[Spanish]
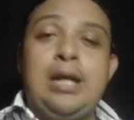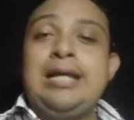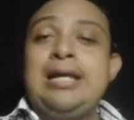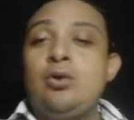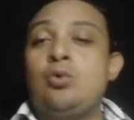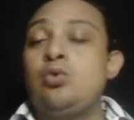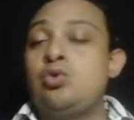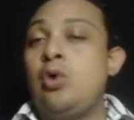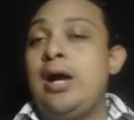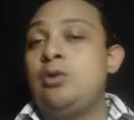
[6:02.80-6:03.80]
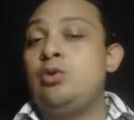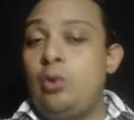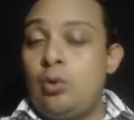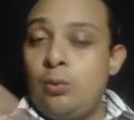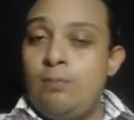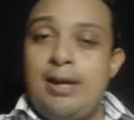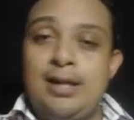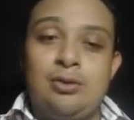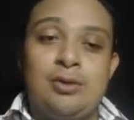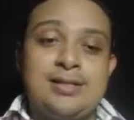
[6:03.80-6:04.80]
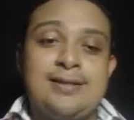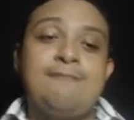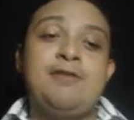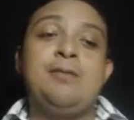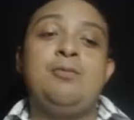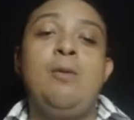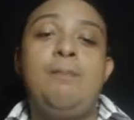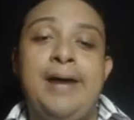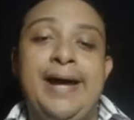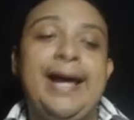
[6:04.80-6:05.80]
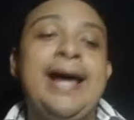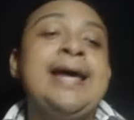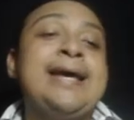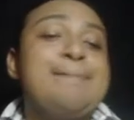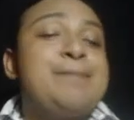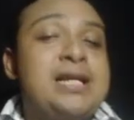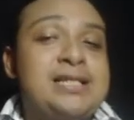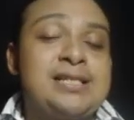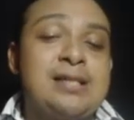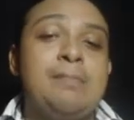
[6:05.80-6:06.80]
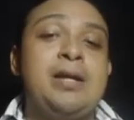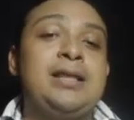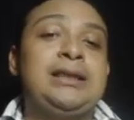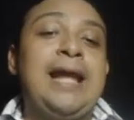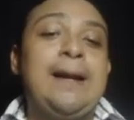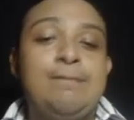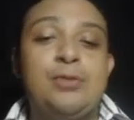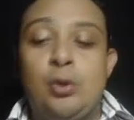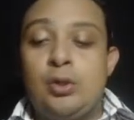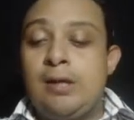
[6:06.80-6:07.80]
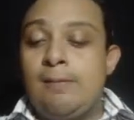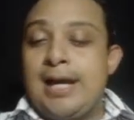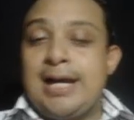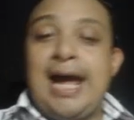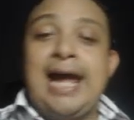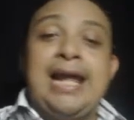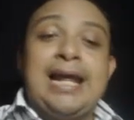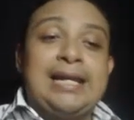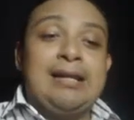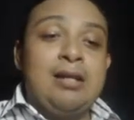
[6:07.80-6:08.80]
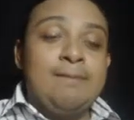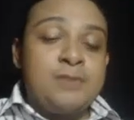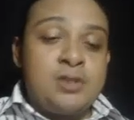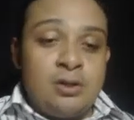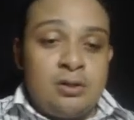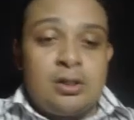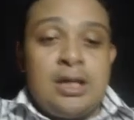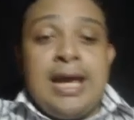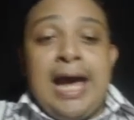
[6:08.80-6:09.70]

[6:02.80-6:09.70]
él, incluso hay un documento que se firmó para precisamente no llevar a la reelección.